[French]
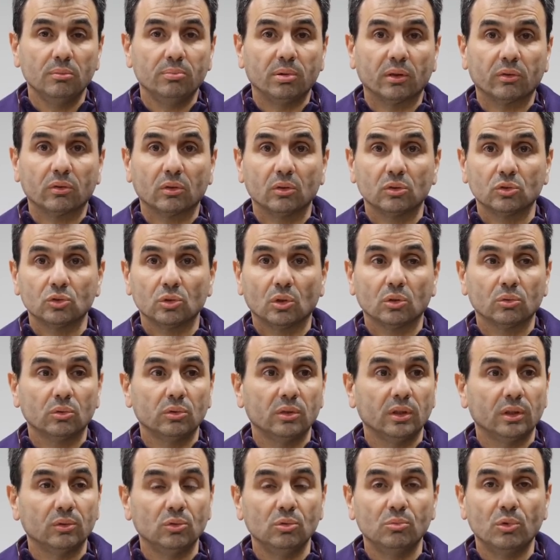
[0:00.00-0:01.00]
parce qu'aujourd'hui il
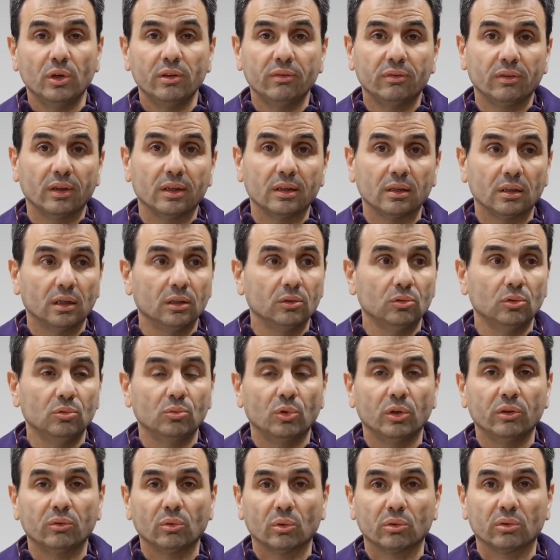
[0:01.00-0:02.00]
y a du moins 50, du
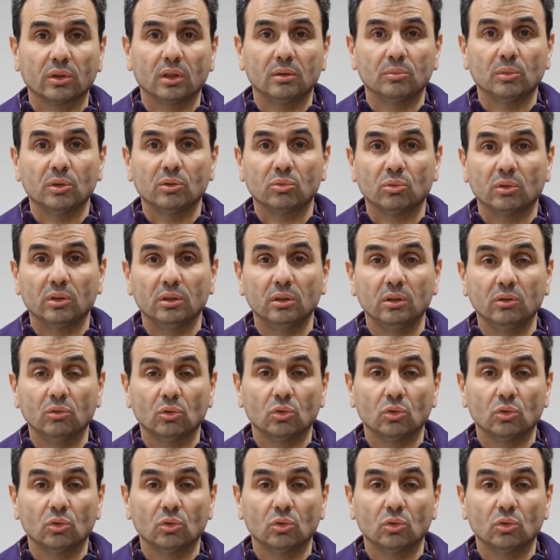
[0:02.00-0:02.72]
moins 60, du moins 70.